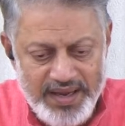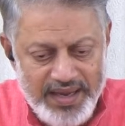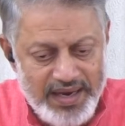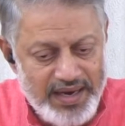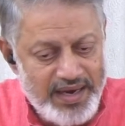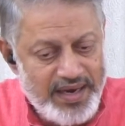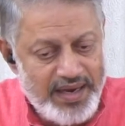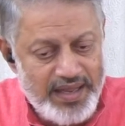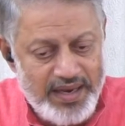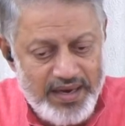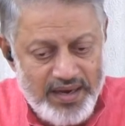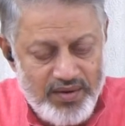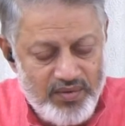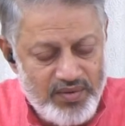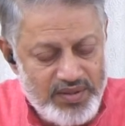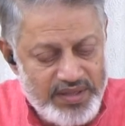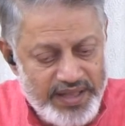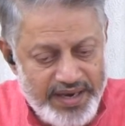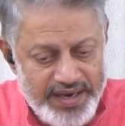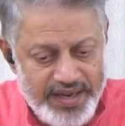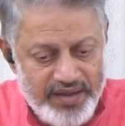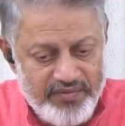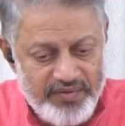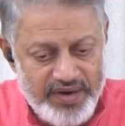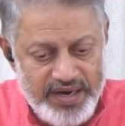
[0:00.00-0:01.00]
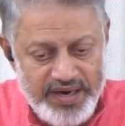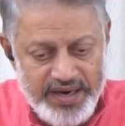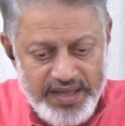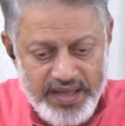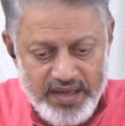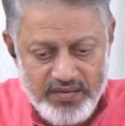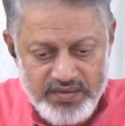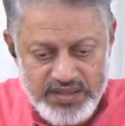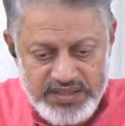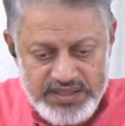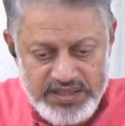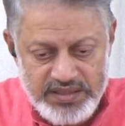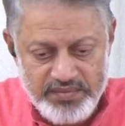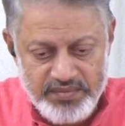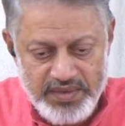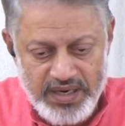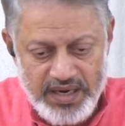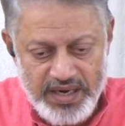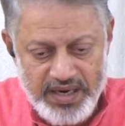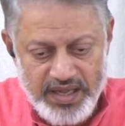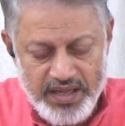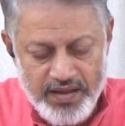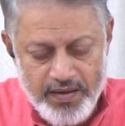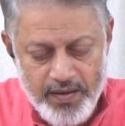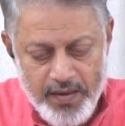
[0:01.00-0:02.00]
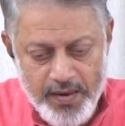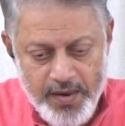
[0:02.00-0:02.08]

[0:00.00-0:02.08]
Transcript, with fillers: என்னன்னு தெரிய வேண்டிய அவசியம் இல்லை